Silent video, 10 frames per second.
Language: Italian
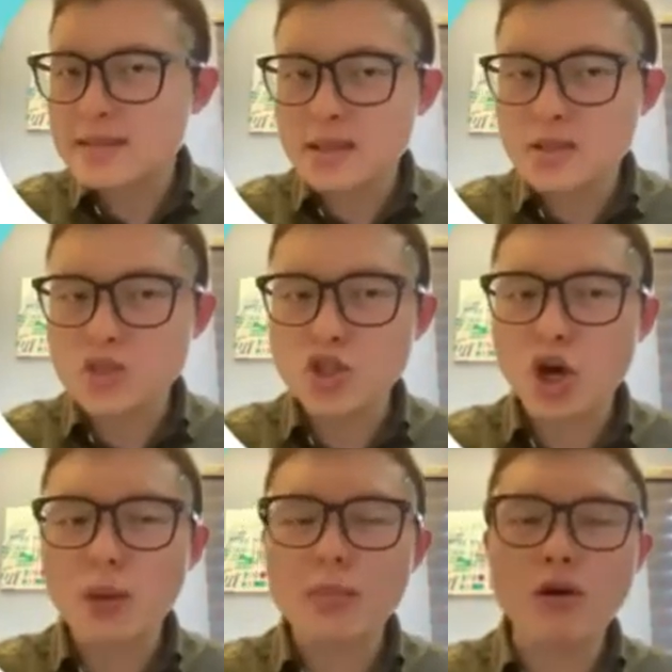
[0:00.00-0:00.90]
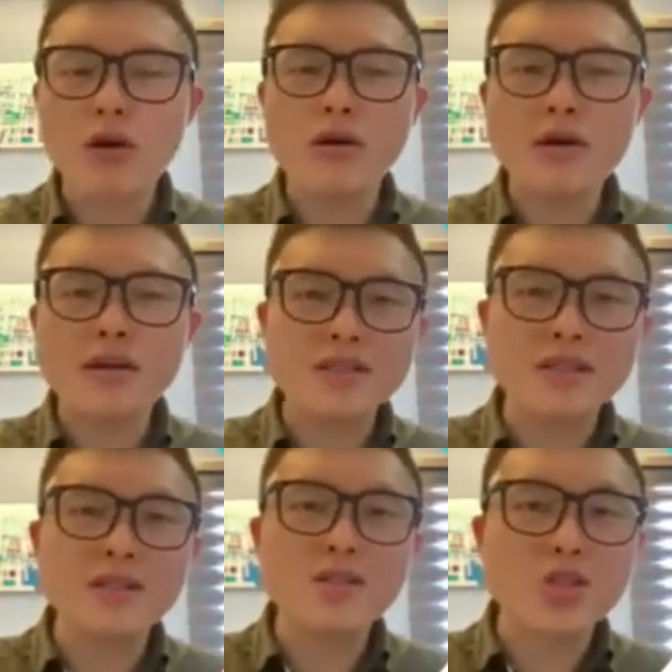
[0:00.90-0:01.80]
Qual è il metodo più
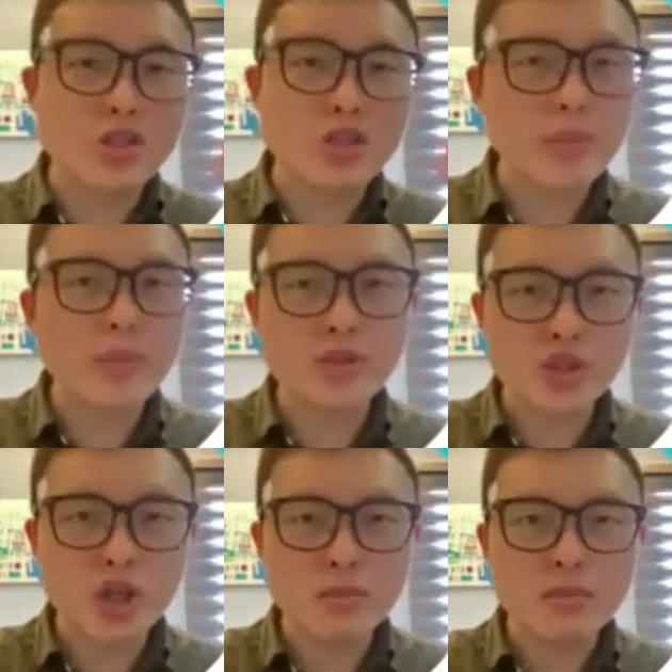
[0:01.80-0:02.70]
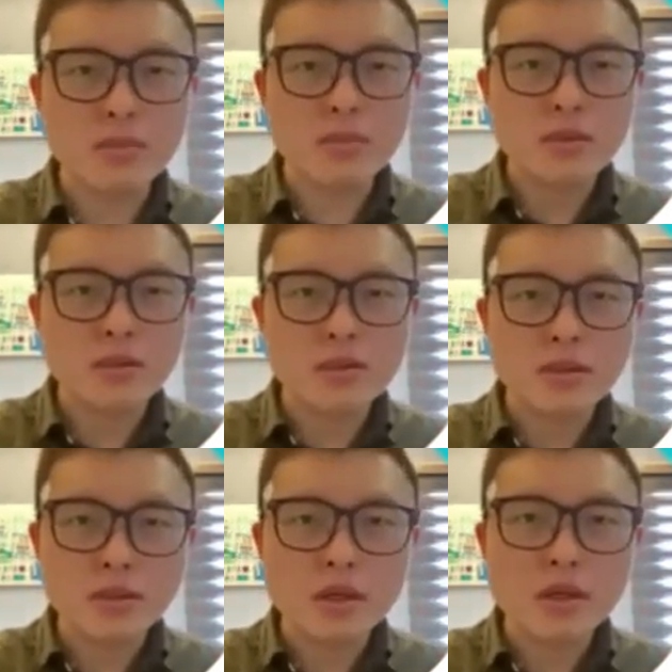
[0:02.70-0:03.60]
faticoso? Mettere la
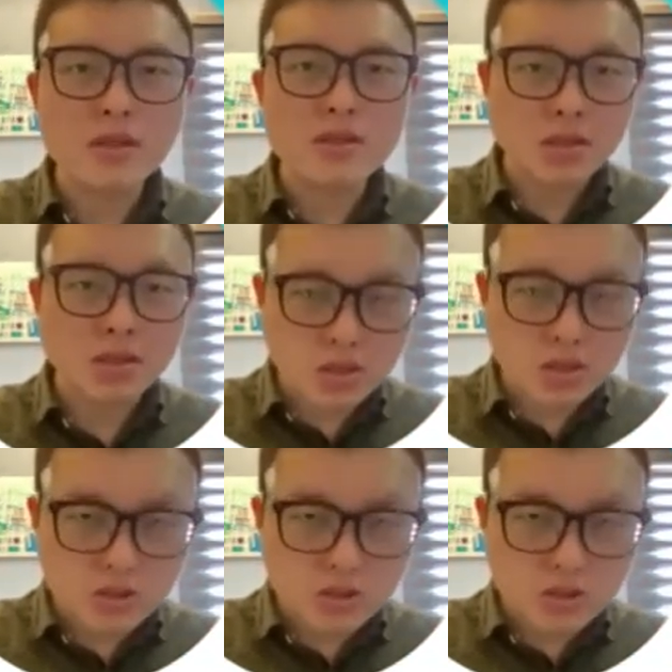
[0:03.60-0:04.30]
vernice nuova